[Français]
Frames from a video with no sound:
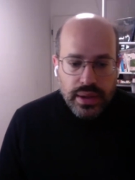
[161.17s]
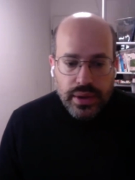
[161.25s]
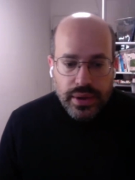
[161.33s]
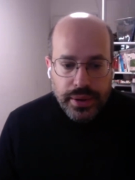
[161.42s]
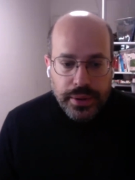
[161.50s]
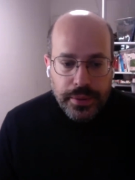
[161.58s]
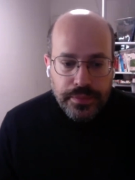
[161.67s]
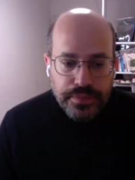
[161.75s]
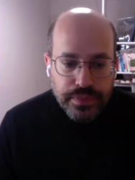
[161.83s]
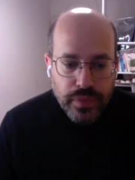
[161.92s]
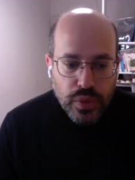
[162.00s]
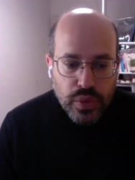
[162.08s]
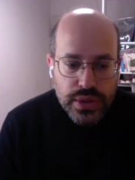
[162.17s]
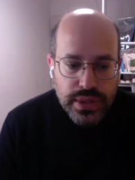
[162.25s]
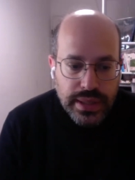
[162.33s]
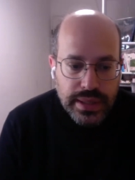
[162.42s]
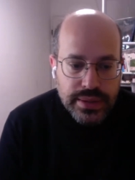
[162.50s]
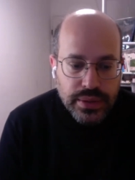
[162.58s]
donc
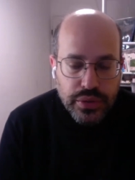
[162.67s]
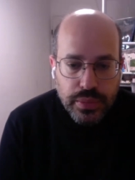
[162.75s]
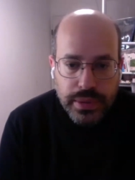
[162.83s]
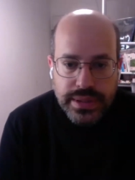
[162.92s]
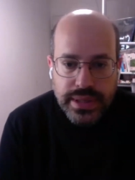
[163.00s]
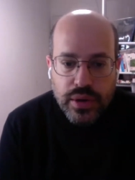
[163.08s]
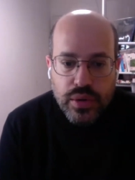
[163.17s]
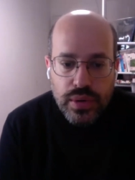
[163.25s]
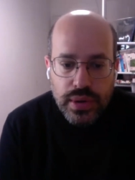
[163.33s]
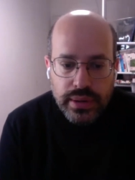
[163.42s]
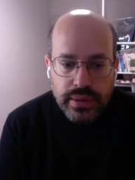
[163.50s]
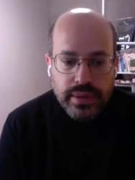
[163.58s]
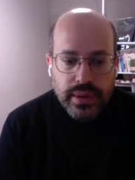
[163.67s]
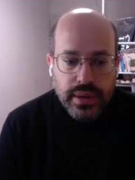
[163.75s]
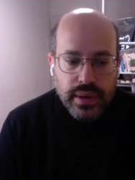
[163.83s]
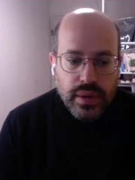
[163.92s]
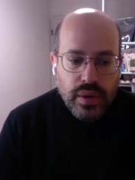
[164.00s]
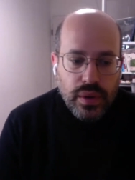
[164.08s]
j'aide les entreprises à coller
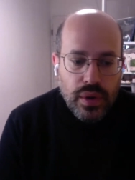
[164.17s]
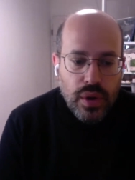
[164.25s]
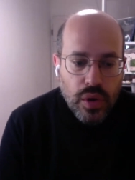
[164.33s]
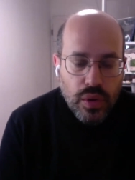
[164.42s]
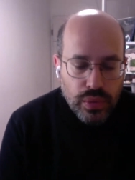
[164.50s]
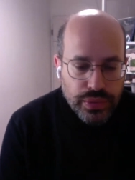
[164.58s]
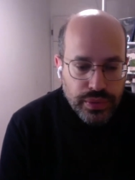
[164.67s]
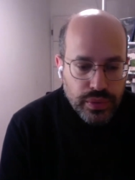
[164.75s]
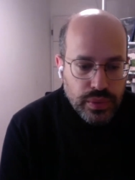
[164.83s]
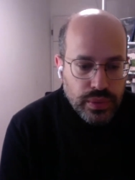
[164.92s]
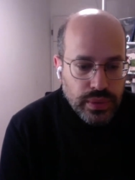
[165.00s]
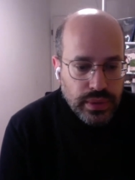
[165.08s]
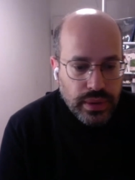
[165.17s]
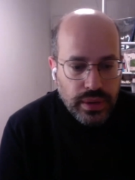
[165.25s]
leur contenu,